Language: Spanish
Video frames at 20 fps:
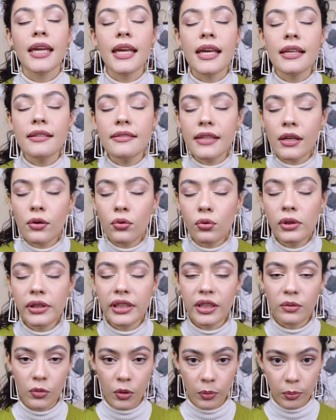este
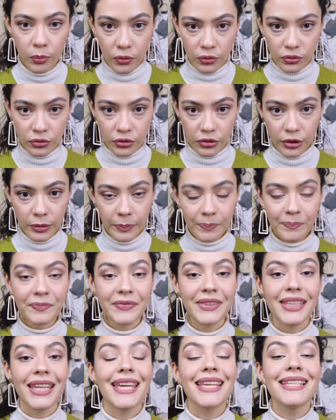último punto
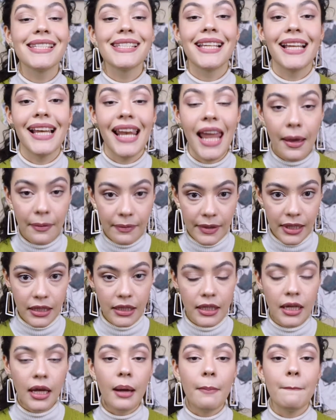es
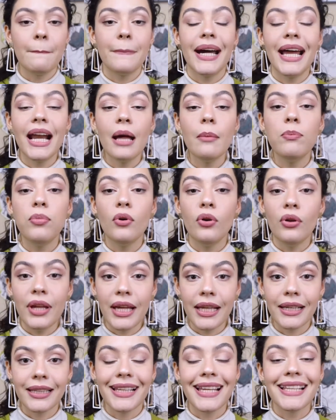clave para
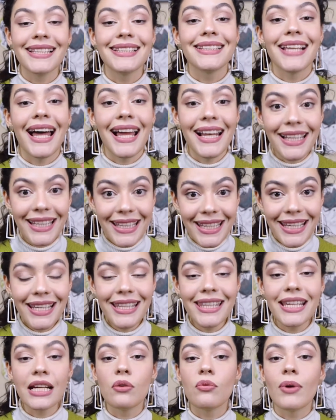poder
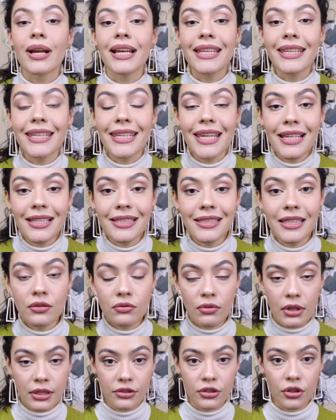salir de cualquier
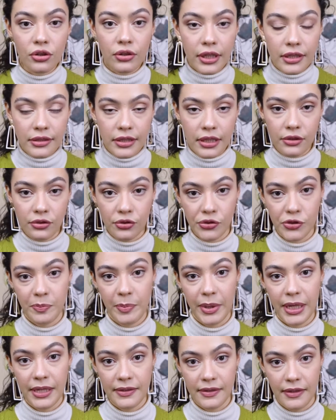situación que se nos
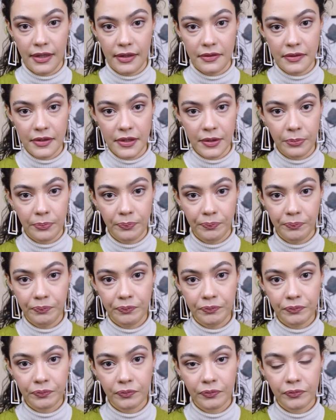presente.
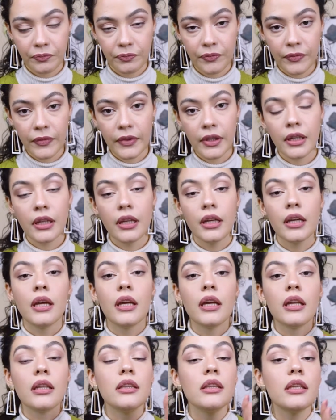
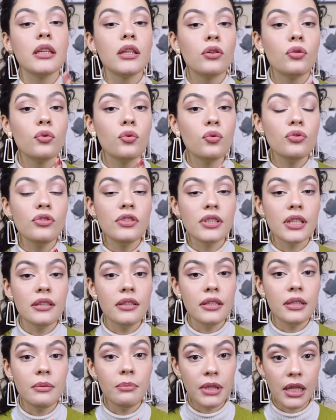Ningún
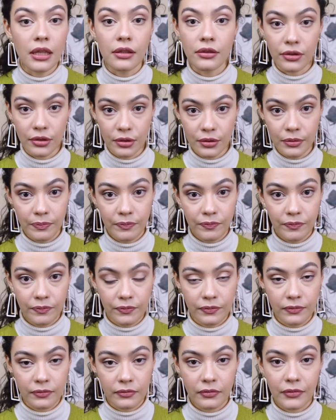sentimiento
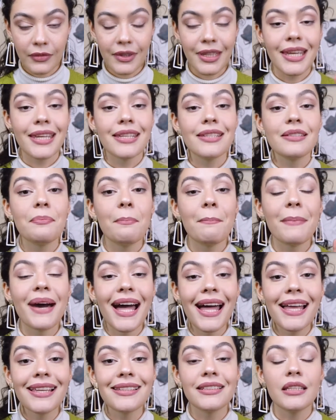es
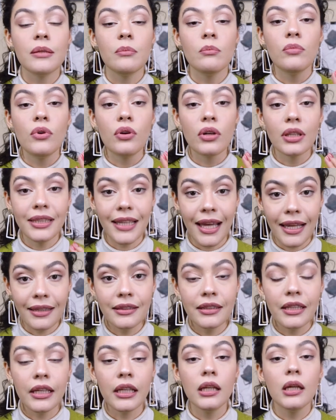más
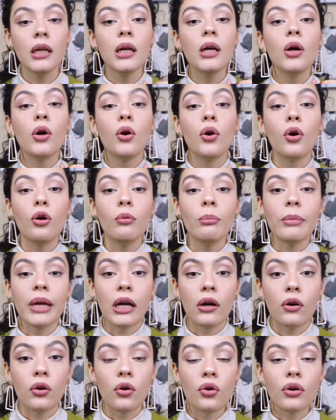importante o
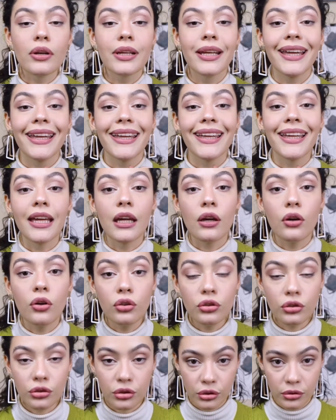mejor que
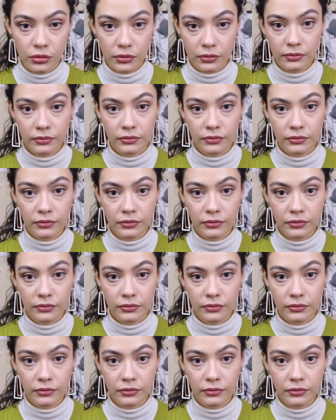otro.